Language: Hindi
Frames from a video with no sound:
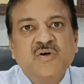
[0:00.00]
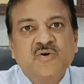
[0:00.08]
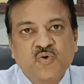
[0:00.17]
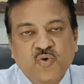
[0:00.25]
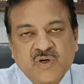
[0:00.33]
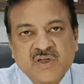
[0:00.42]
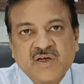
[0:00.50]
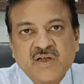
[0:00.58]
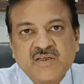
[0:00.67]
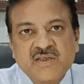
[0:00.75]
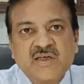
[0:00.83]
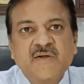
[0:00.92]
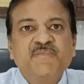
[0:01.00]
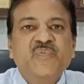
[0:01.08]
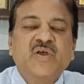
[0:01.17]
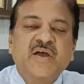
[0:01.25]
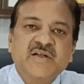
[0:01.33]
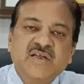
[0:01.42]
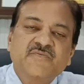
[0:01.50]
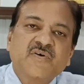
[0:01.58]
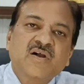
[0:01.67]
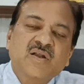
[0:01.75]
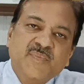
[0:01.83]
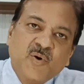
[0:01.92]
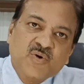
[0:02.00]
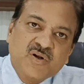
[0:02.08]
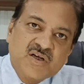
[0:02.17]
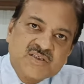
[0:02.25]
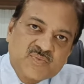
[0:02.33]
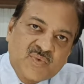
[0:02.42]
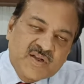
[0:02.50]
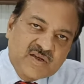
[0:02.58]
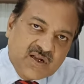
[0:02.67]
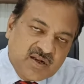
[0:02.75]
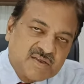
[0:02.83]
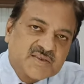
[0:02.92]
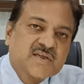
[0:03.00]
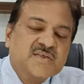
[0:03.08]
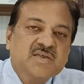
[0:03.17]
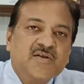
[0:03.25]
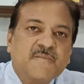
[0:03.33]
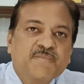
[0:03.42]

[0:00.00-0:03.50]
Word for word: रोकने के लिए एंटी फंगल पाउडर का इस्तेमाल करना चाहिए